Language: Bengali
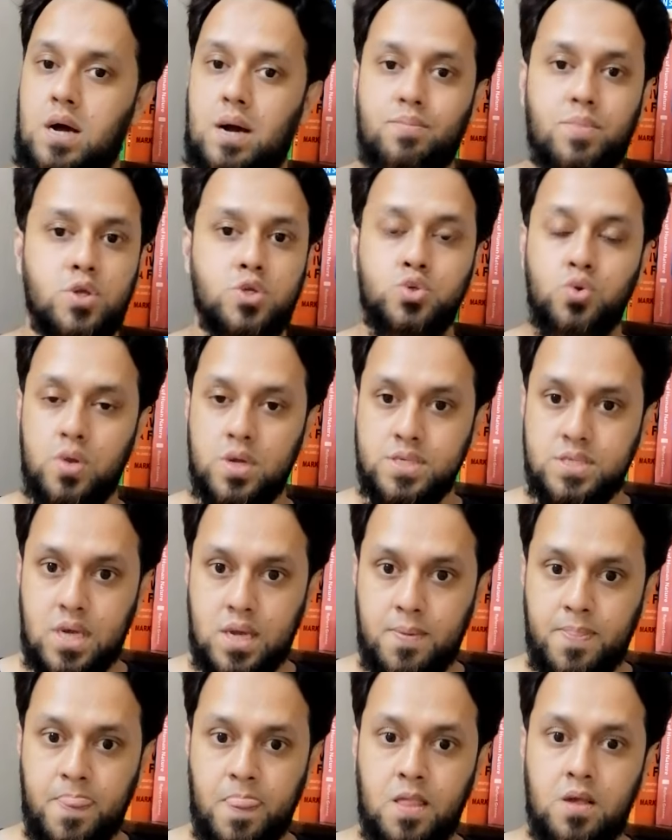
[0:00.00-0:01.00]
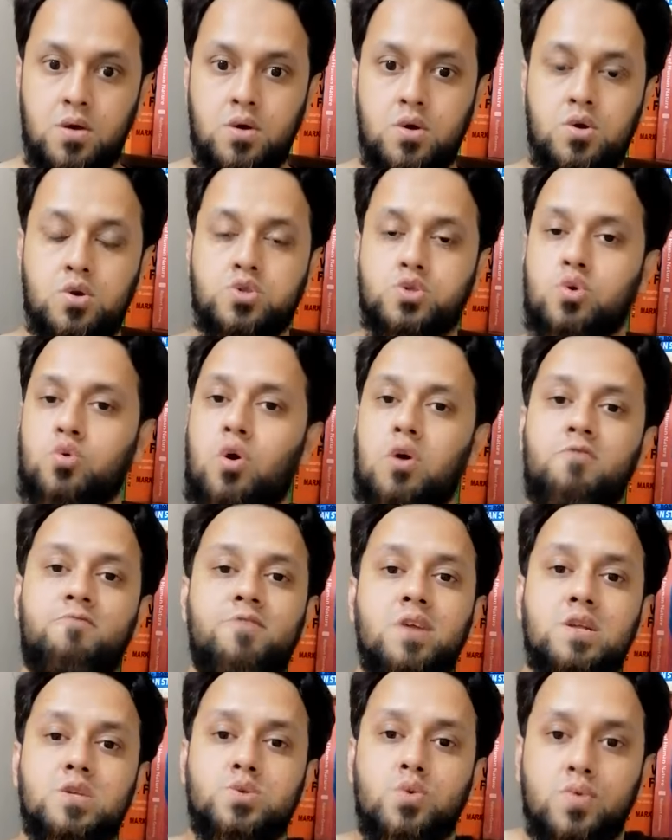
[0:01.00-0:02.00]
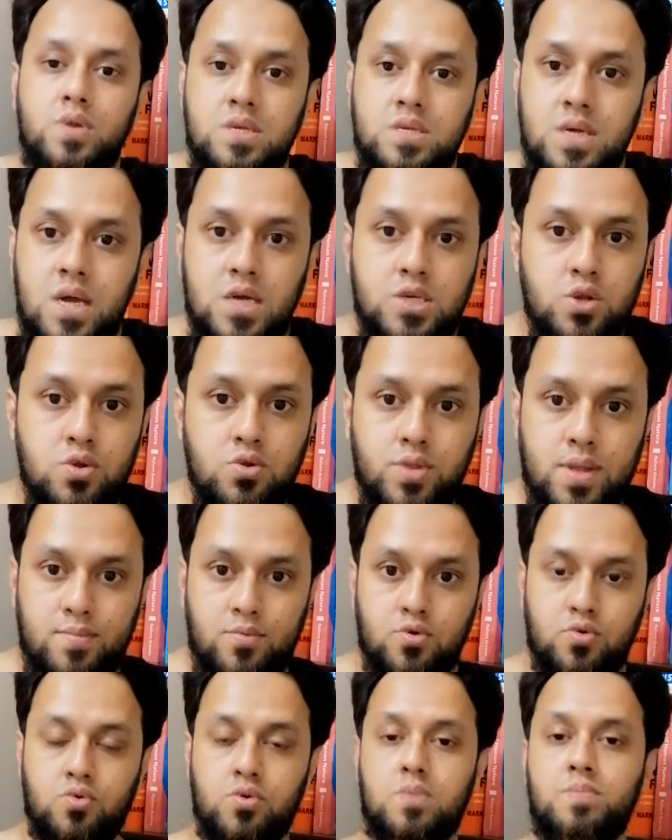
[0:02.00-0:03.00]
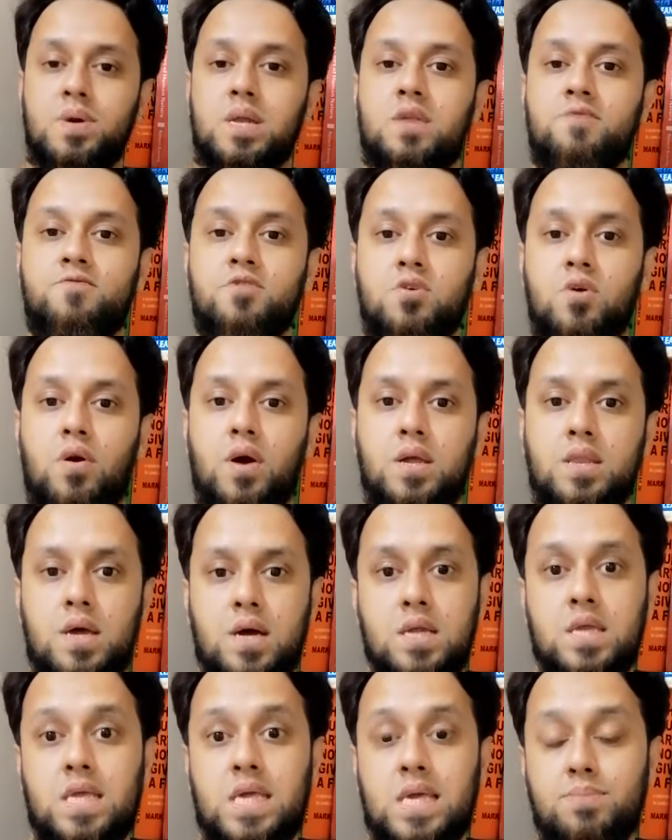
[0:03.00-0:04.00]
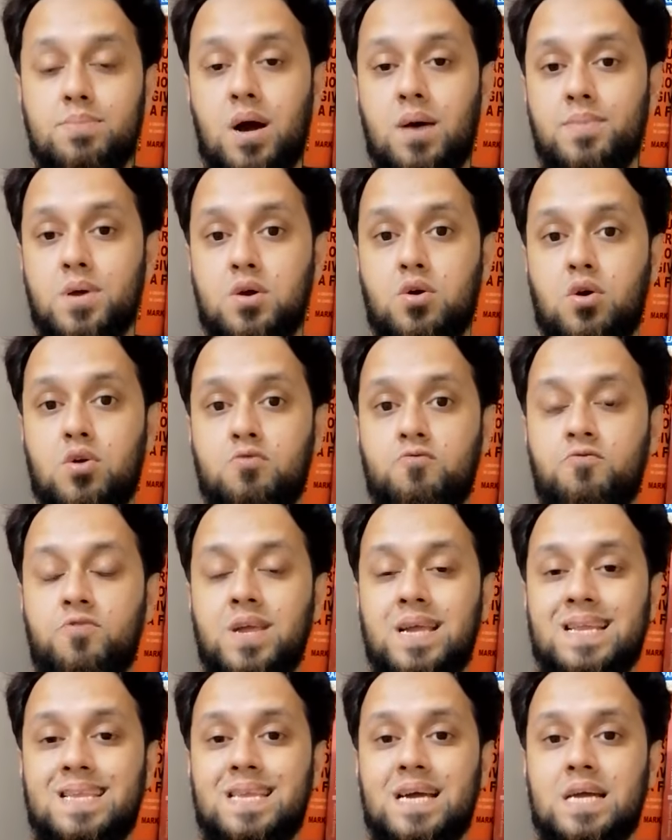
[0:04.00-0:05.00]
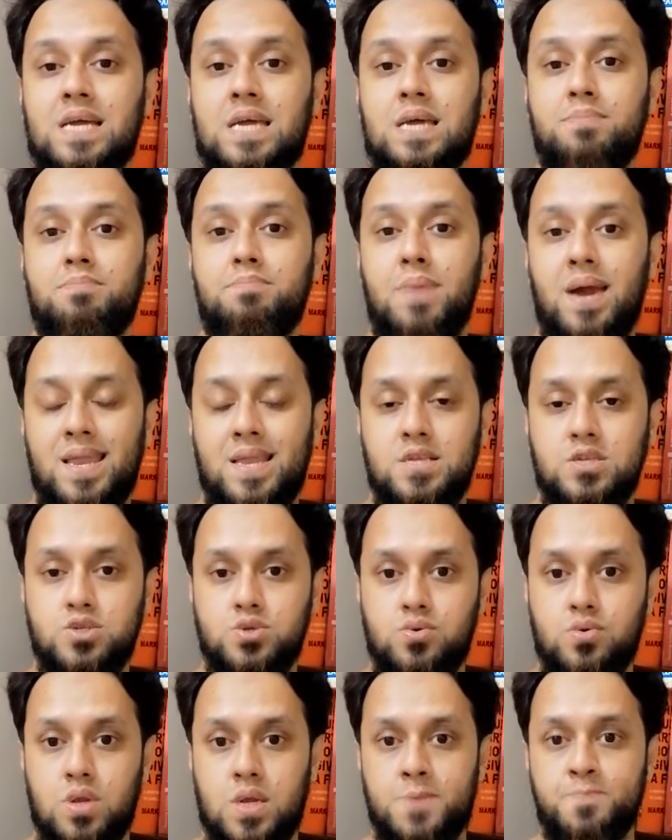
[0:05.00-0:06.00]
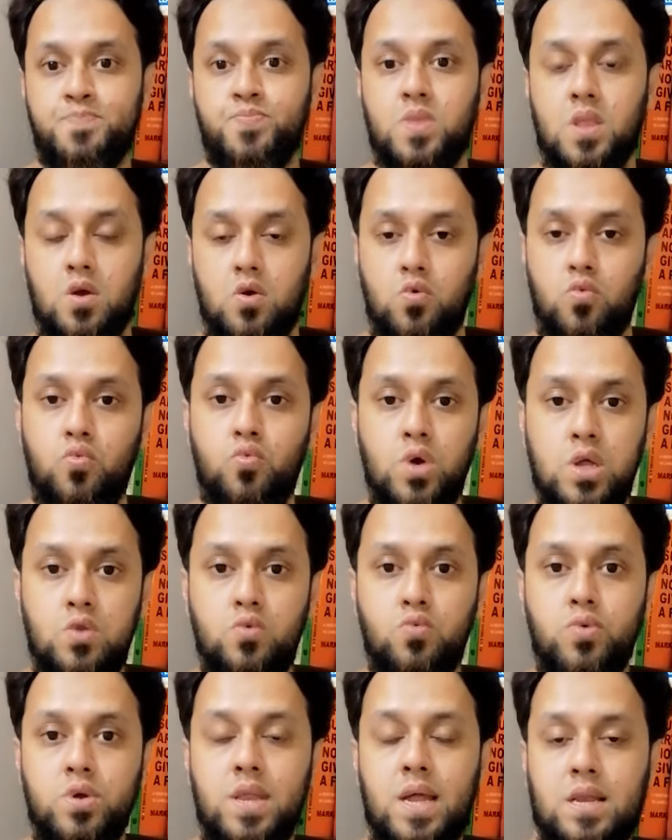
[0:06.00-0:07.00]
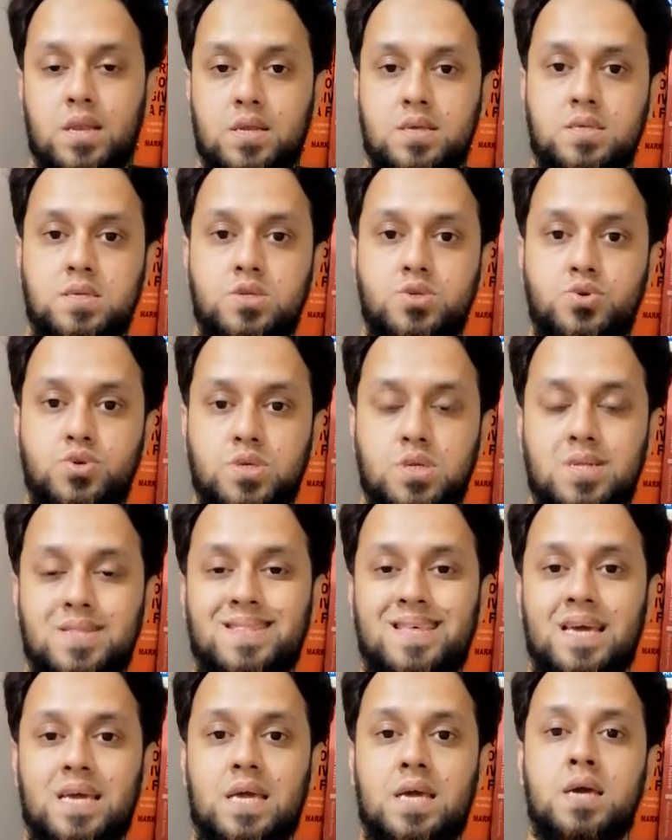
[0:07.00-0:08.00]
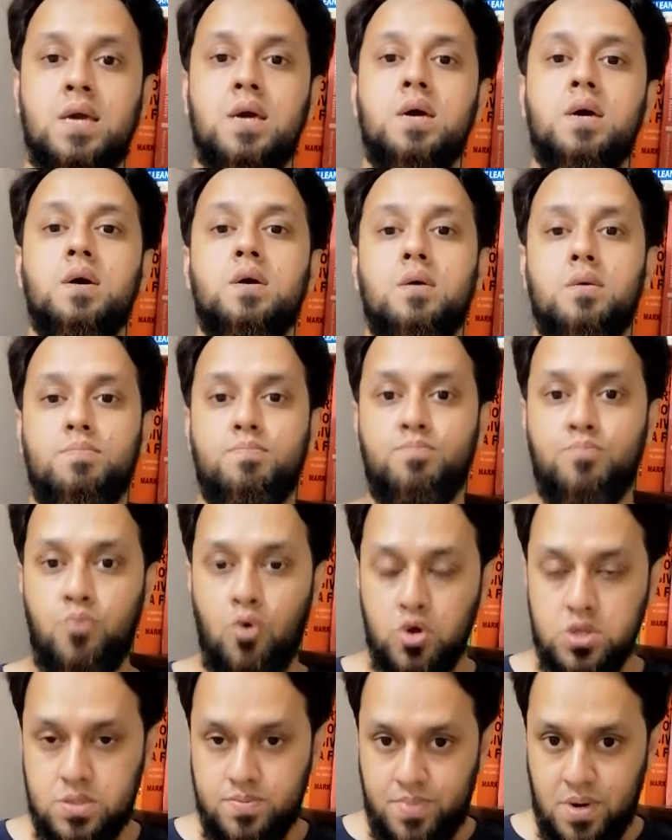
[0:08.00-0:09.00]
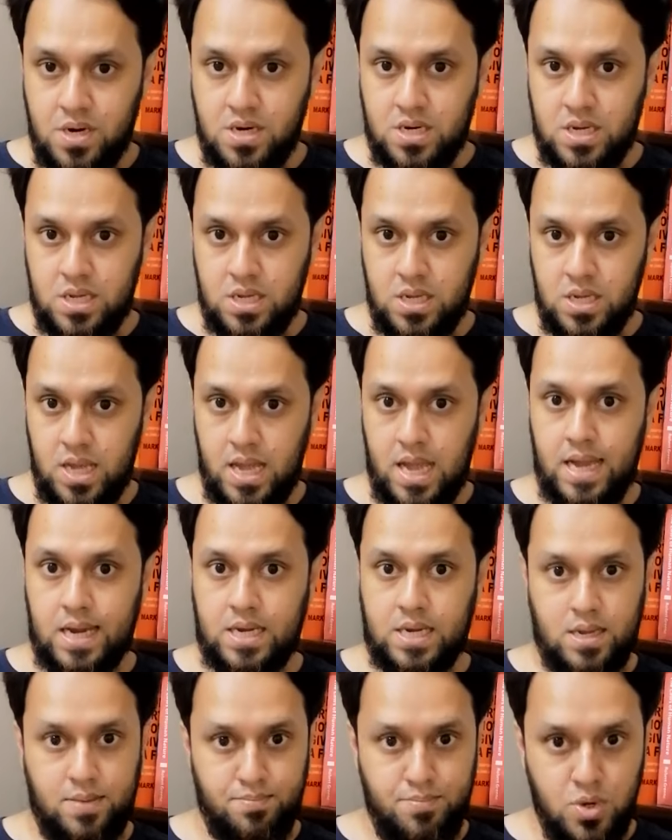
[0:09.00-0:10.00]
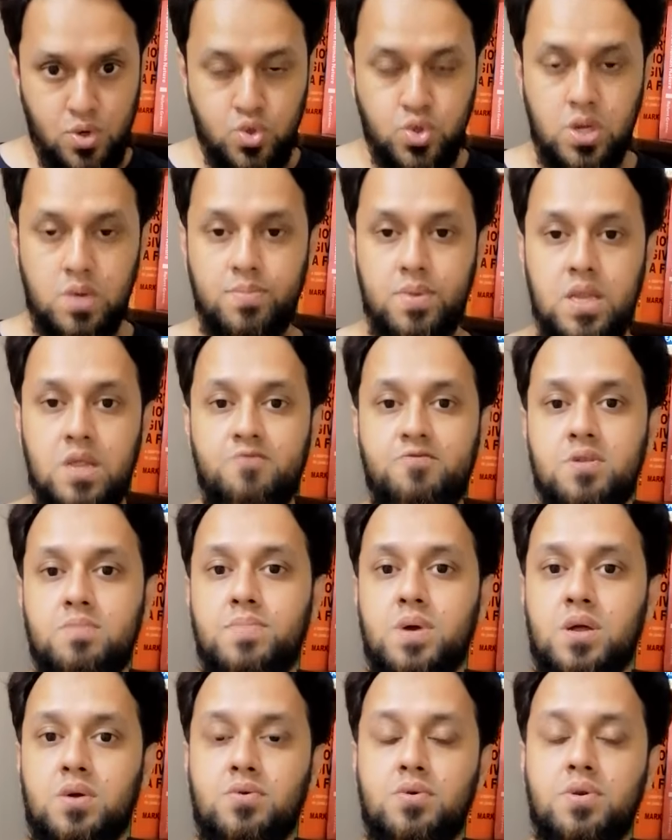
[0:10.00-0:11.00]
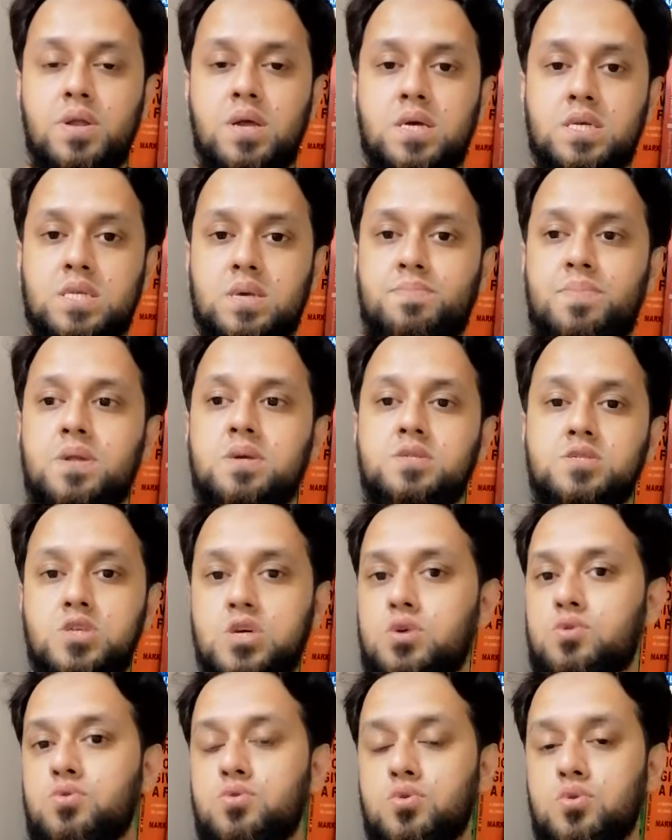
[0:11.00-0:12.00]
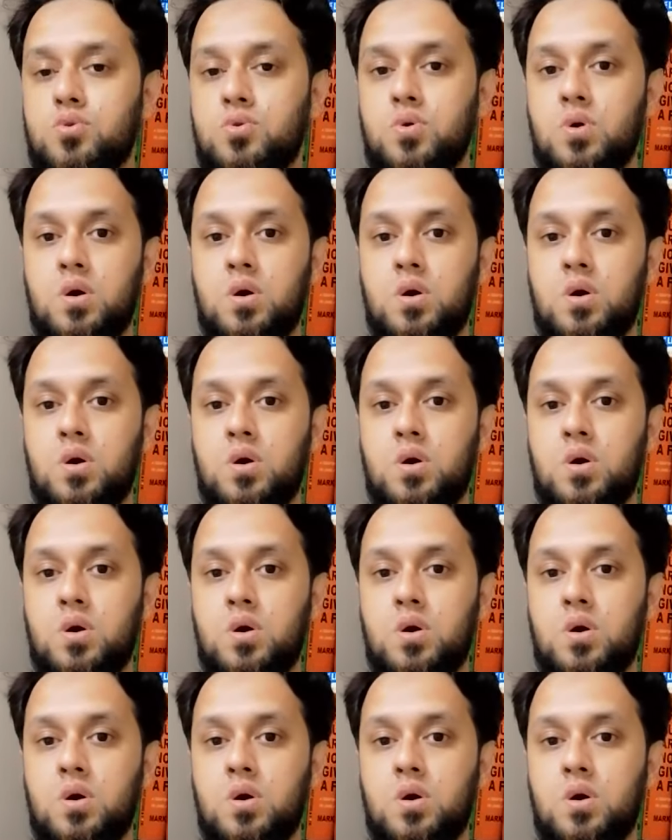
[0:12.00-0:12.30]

আমরা চলে যাই সো কনফ্লিক্ট জোনে যে আসলে তেমন কোনো বেনিফিট হয় না কিভাবে কনফ্লিক্টটাকে ম্যানেজ করে উইন উইন একটা সিচুয়েশনের থেকে বোথ পার্টি একটা মিউচুয়াল বেনিফিট বের করে নিয়ে আসতে পারে যে কোনো